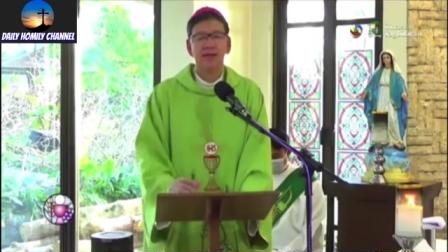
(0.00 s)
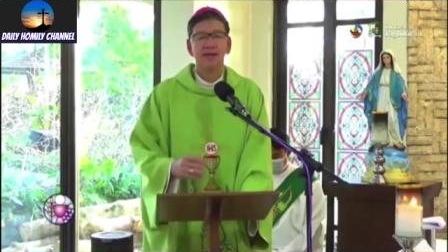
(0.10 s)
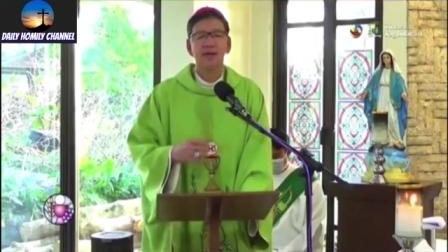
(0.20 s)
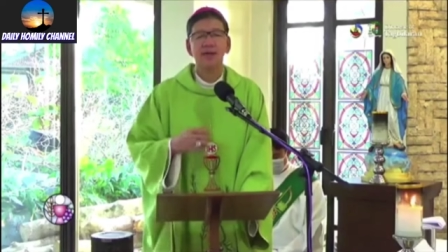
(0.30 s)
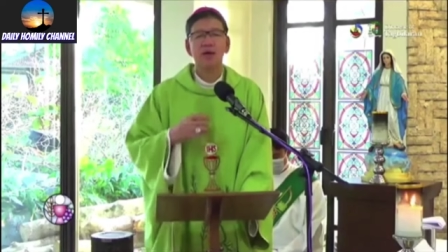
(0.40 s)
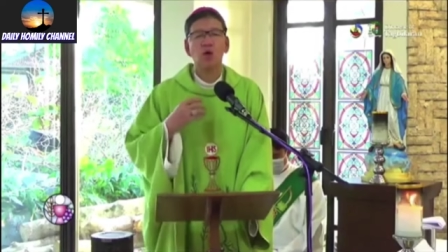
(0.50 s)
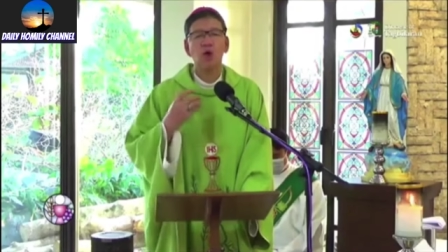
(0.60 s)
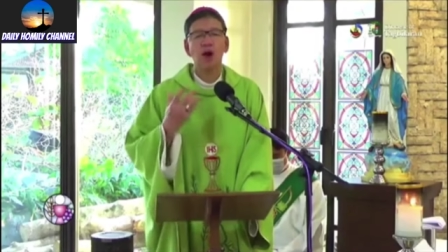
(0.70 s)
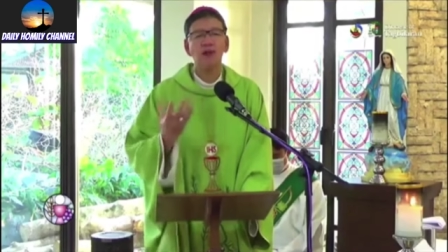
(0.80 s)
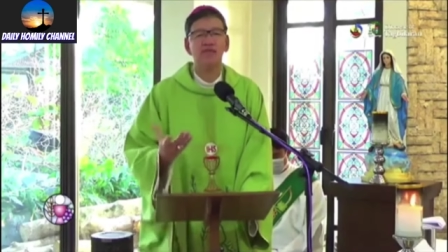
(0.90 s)
He
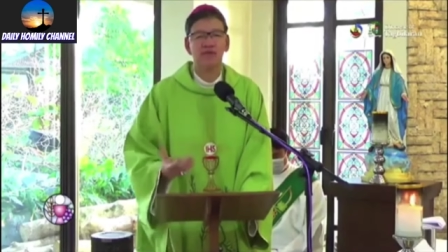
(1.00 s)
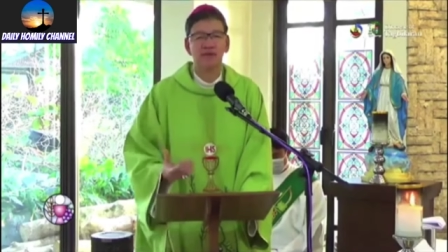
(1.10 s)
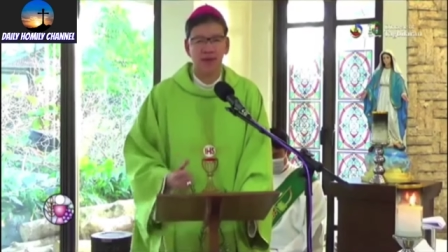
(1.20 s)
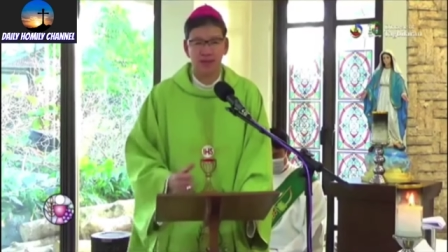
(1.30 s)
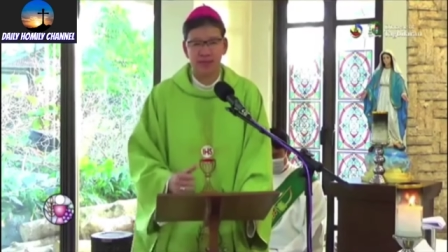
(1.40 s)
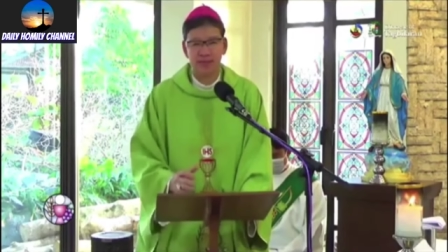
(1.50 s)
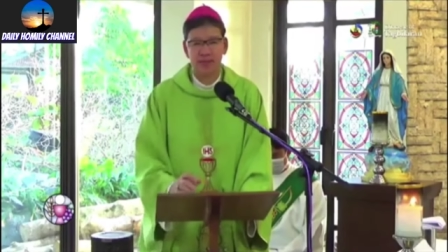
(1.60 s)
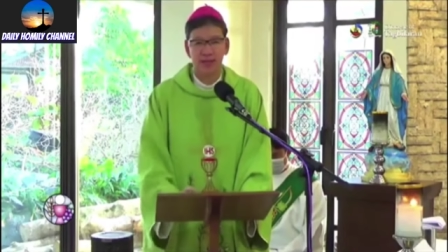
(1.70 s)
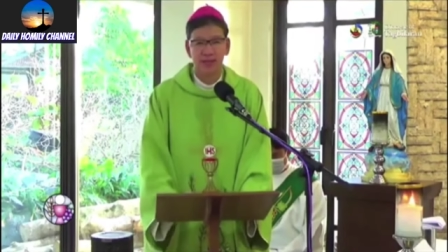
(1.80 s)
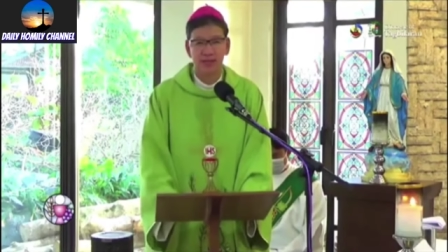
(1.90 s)

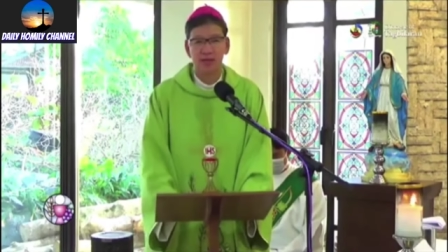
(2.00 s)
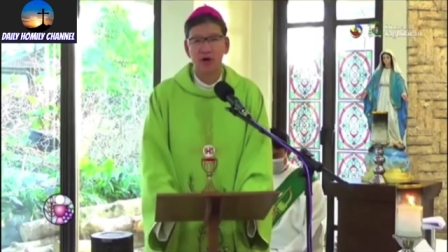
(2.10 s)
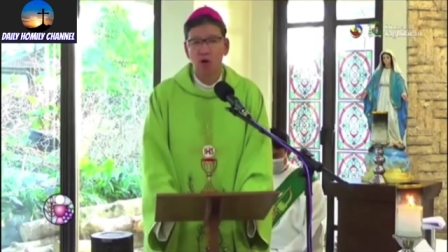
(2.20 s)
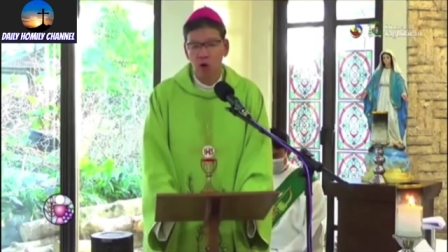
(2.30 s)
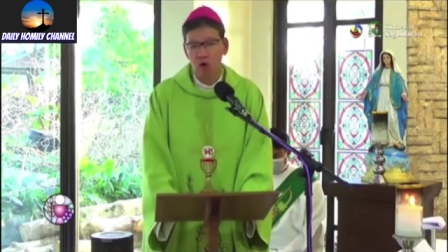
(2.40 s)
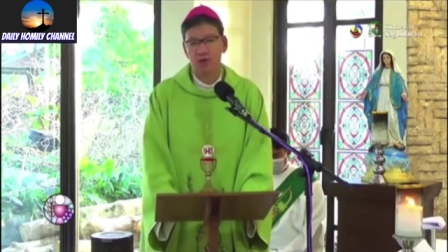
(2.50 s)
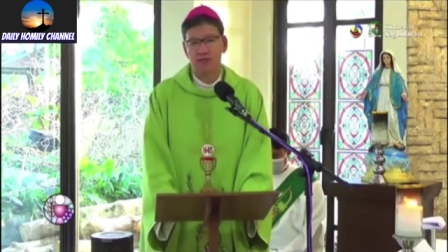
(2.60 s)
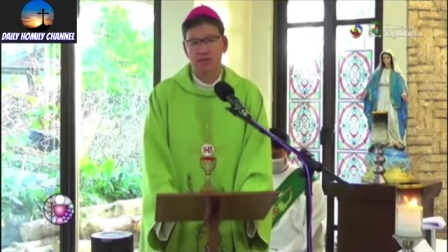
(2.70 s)
qualifies the called.